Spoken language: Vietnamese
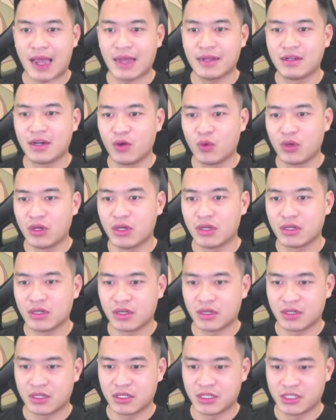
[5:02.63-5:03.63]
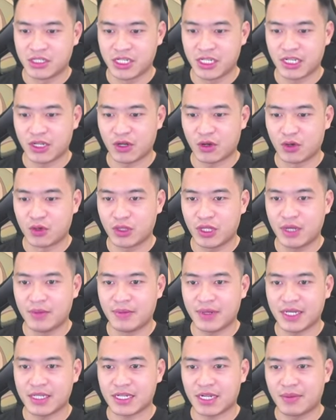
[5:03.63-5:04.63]
nữa luôn. Những cái hồ lô tím
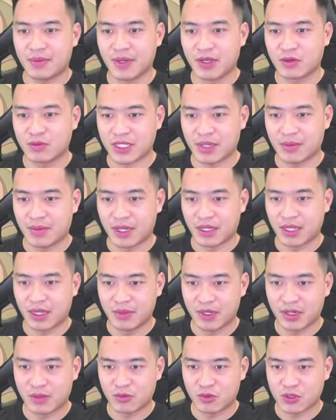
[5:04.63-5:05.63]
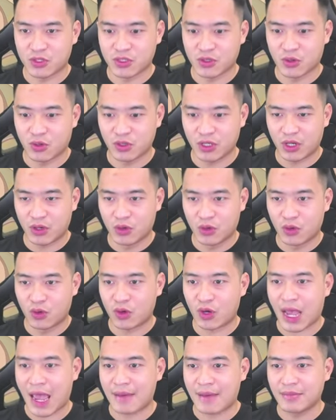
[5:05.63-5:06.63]
này chắc là mình cũng sẽ mở thêm được một số những cái hồ lô
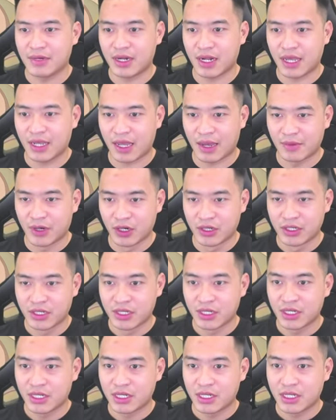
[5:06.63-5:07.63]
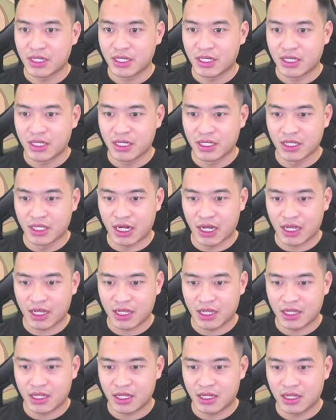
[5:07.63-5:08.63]
cam nữa đây anh em ơi. Gì đấy?
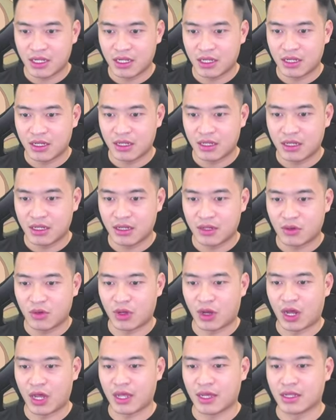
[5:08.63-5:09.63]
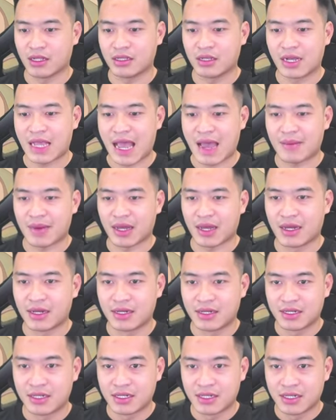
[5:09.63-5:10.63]
Rồi, tướng cam à?
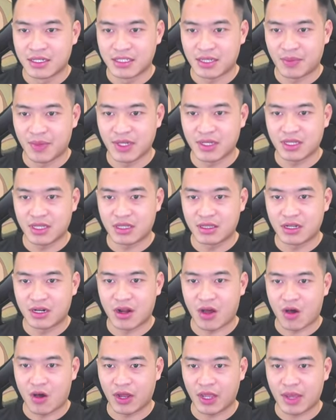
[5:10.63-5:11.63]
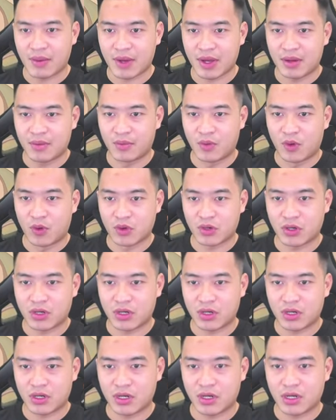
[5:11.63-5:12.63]
Giờ mình cứ tưởng tướng đỏ anh em ạ. Một.
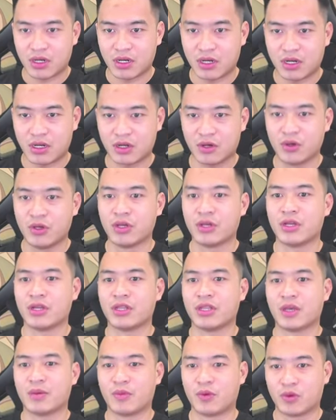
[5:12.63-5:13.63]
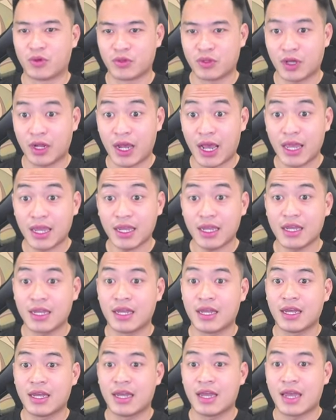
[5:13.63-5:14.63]
Ui, thêm một nữa. Đấy.
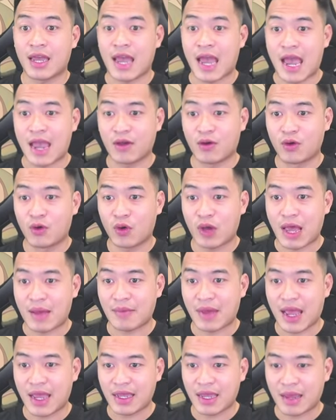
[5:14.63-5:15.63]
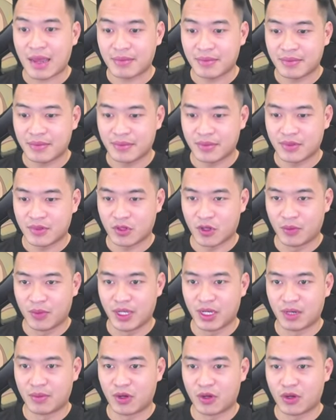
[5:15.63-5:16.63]
Hai hồ lô cam ngay anh em. Thôi mình
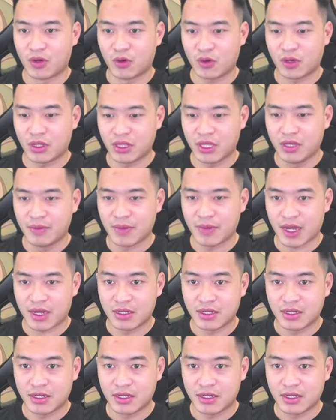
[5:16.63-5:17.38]
cứ mở nốt cái tím nhá.